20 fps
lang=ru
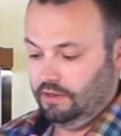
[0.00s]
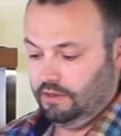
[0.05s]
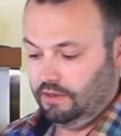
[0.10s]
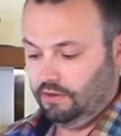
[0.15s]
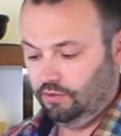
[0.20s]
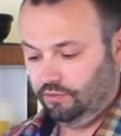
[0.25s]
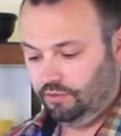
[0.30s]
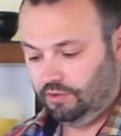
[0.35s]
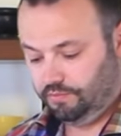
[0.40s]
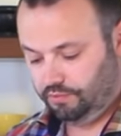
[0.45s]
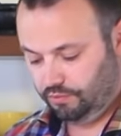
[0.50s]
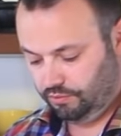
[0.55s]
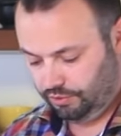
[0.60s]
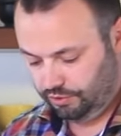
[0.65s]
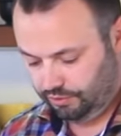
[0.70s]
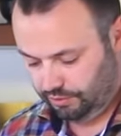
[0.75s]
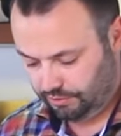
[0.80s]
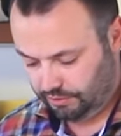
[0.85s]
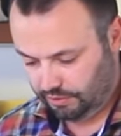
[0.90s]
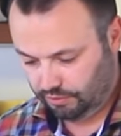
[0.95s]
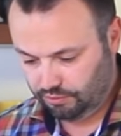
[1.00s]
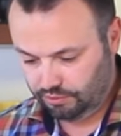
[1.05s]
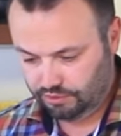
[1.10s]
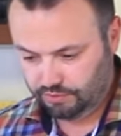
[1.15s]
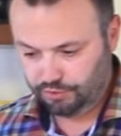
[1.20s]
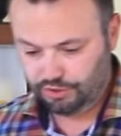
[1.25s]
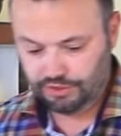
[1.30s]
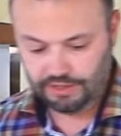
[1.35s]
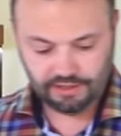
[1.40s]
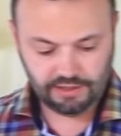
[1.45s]
И вот и получился такой
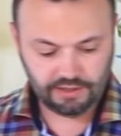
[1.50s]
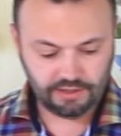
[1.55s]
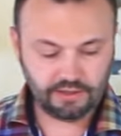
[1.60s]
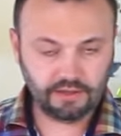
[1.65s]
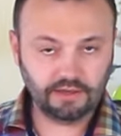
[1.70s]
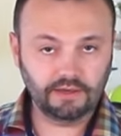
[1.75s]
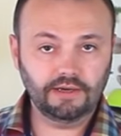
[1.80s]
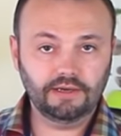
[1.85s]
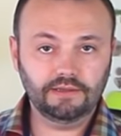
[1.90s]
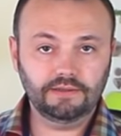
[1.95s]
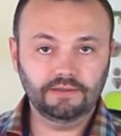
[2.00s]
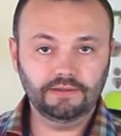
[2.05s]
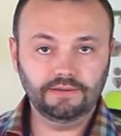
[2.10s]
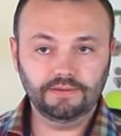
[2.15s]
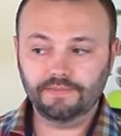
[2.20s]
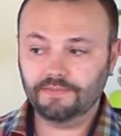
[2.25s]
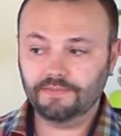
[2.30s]
замечательный агрегат.